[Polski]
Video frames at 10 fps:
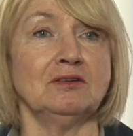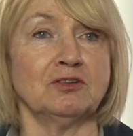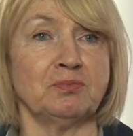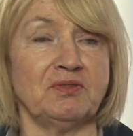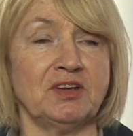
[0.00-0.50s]

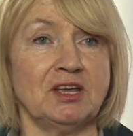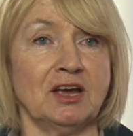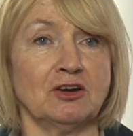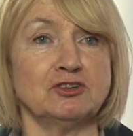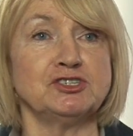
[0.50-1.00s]
odpowiedniej
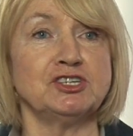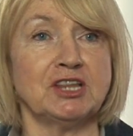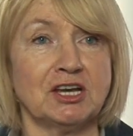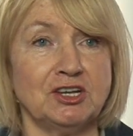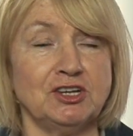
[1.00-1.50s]
jakości
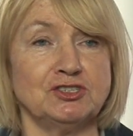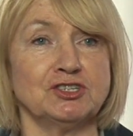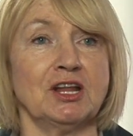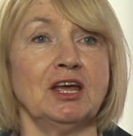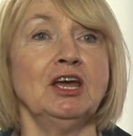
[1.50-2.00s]

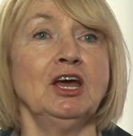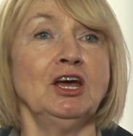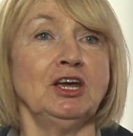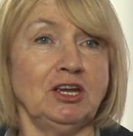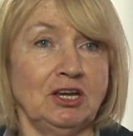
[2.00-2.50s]
technicznej
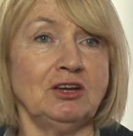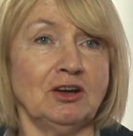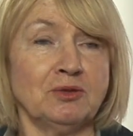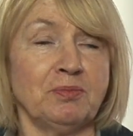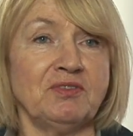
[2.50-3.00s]

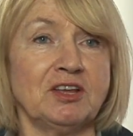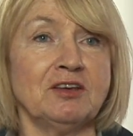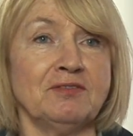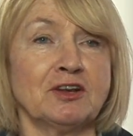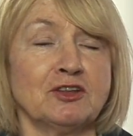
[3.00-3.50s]
i
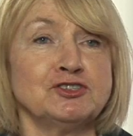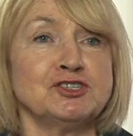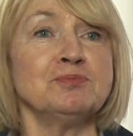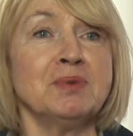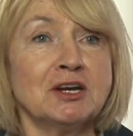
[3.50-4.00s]
odpowiedniej
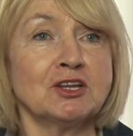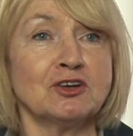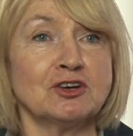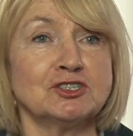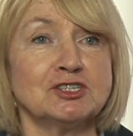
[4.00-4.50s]
wartości
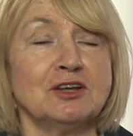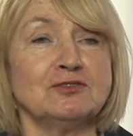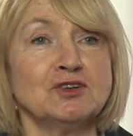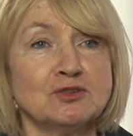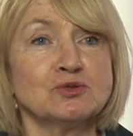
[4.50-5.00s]

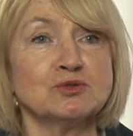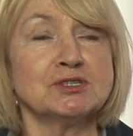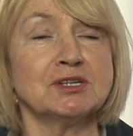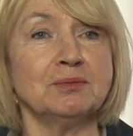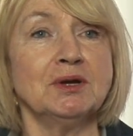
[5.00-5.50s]
merytorycznej. W związku
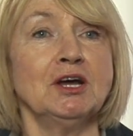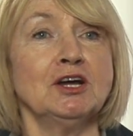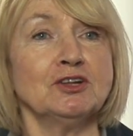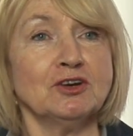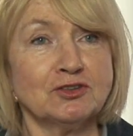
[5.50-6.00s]
z tym
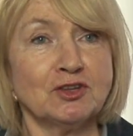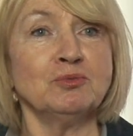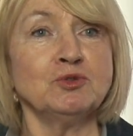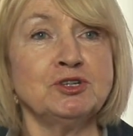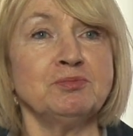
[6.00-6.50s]
no,
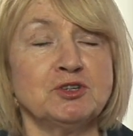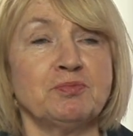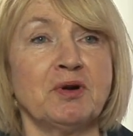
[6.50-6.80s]
to musi być